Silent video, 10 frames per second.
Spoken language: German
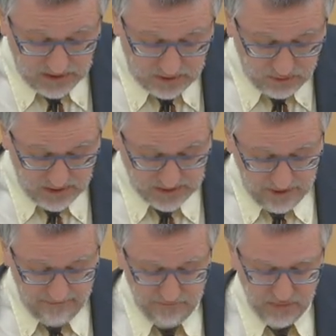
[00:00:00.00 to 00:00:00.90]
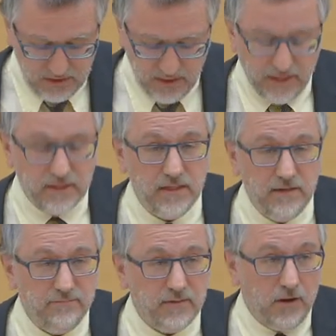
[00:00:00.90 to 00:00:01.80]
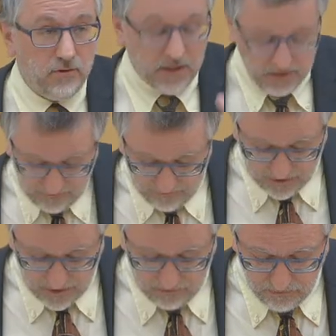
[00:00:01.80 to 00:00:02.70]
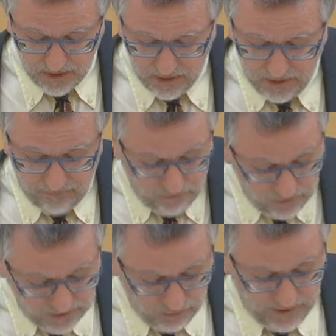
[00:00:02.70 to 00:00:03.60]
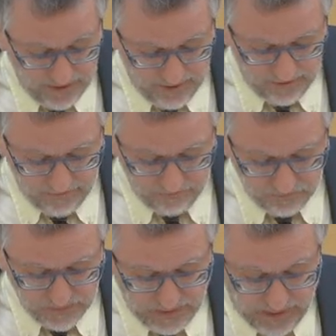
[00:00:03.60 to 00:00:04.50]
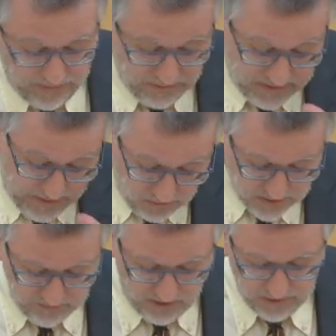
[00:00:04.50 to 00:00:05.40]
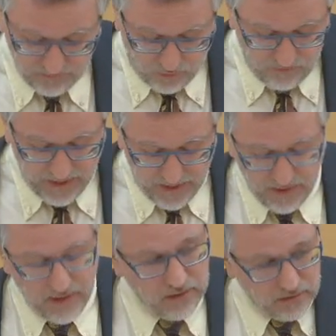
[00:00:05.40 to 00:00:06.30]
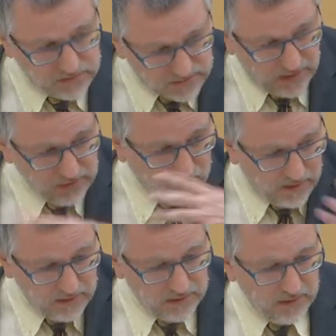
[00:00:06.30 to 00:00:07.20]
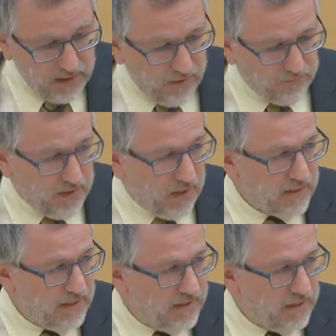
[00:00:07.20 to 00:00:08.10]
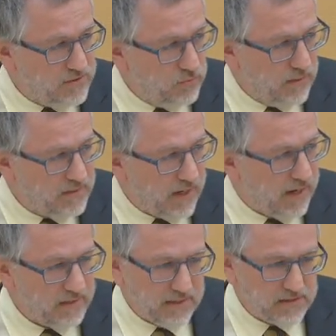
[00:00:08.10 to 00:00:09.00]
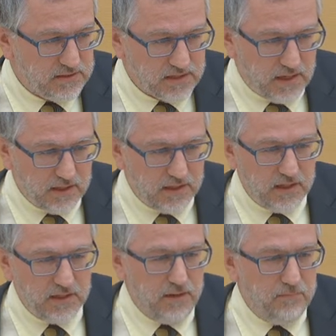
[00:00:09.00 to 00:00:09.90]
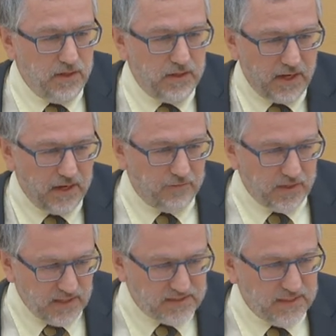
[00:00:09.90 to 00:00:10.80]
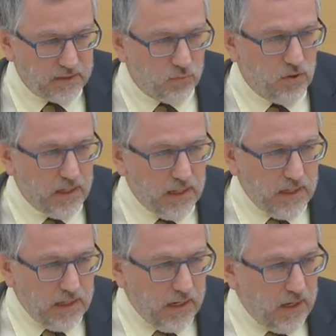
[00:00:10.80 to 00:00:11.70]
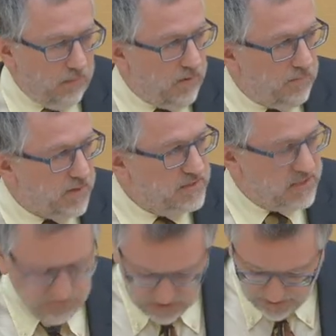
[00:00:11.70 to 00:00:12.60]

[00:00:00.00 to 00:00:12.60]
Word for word: durchaus helfen mit Direkthilfen, auch Kreditvergaben. Völlig okay. Aber die hausgemachten Probleme dadurch äh, auf die anderen Länder zu übertragen, dass ich sage, ich kriege eine billige Refinanzierung, äh, aber im Prinzip dann